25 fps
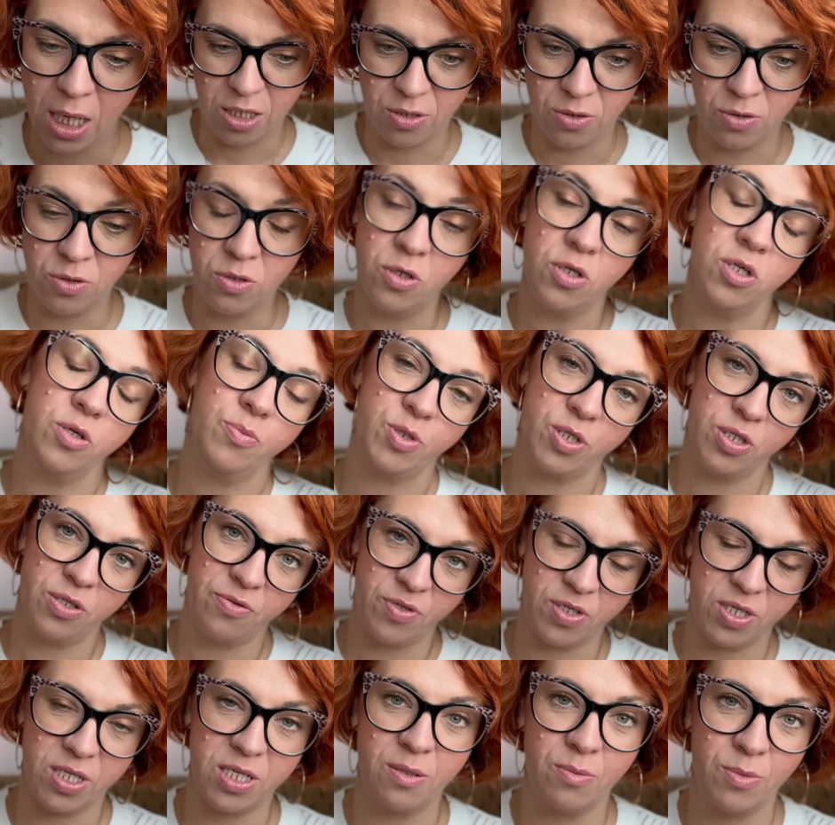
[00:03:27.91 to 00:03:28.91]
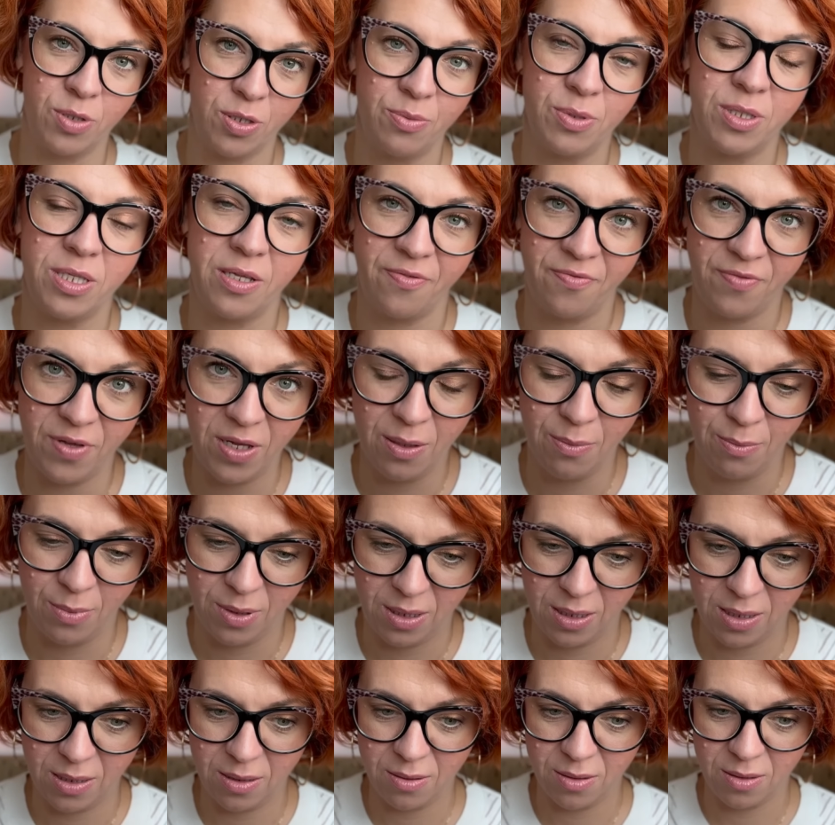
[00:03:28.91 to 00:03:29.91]
No i przede wszystkim, żeby te filmy
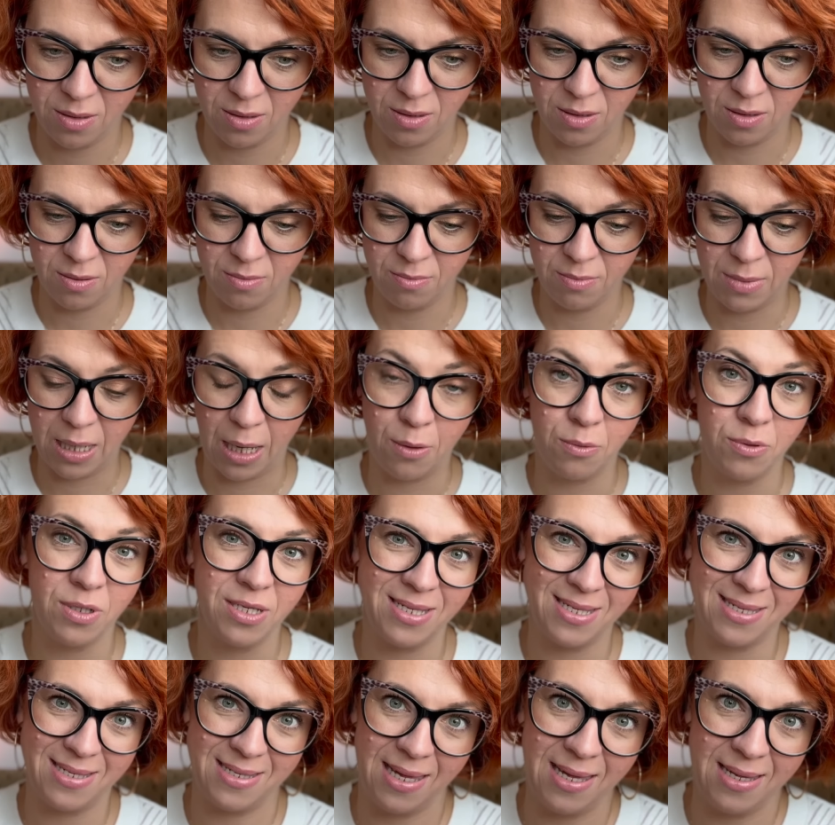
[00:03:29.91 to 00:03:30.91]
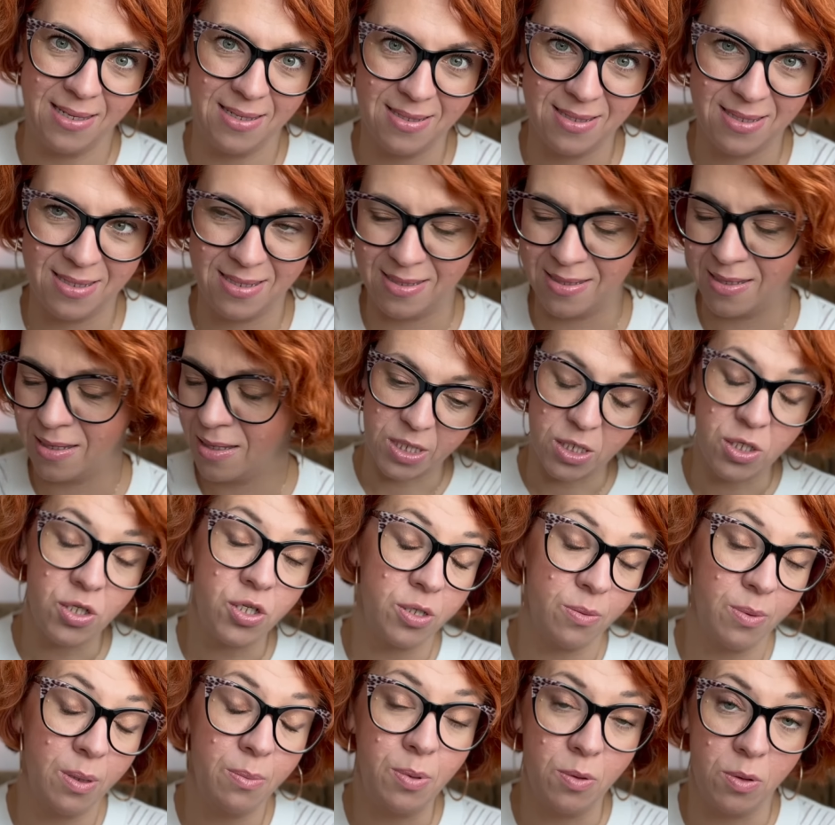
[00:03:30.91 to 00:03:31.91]
y, miały sens,
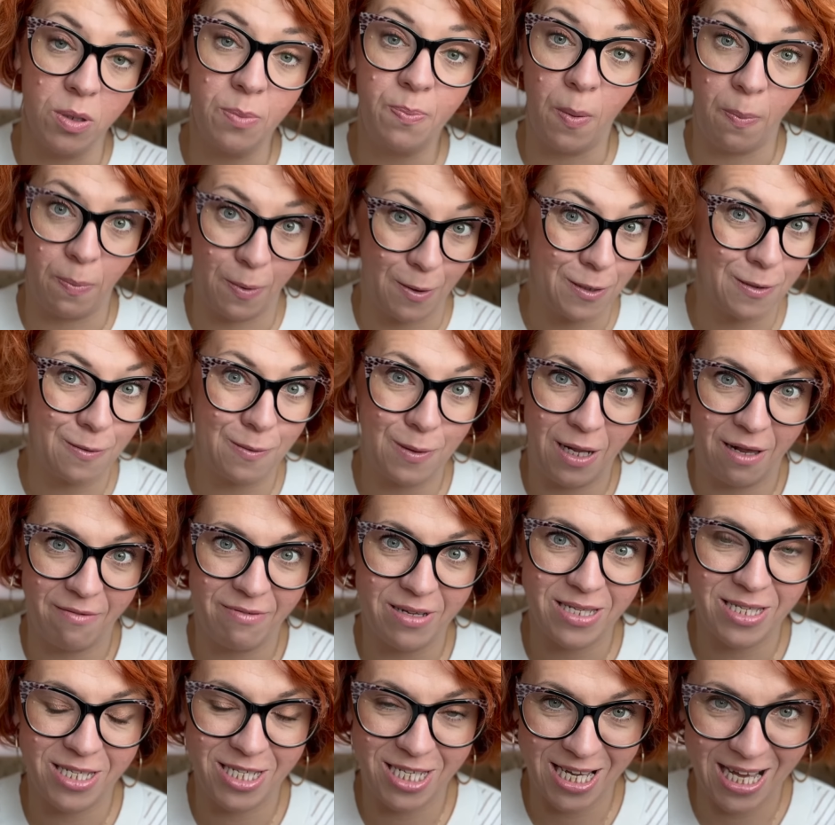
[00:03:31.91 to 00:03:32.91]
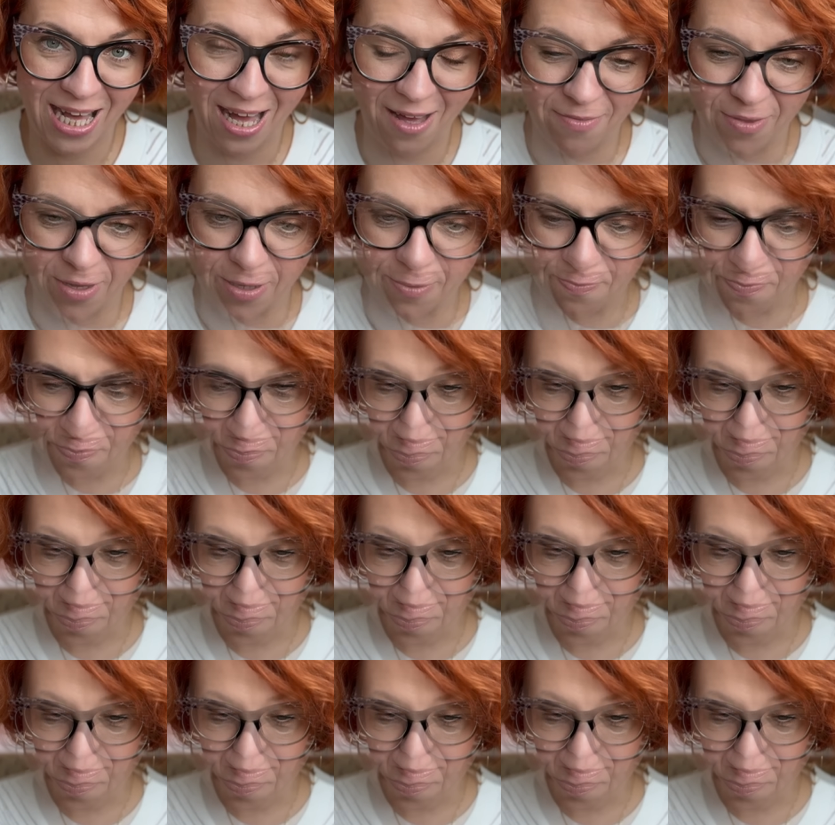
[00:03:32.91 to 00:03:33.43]
żeby były po prostu dla Was ciekawe.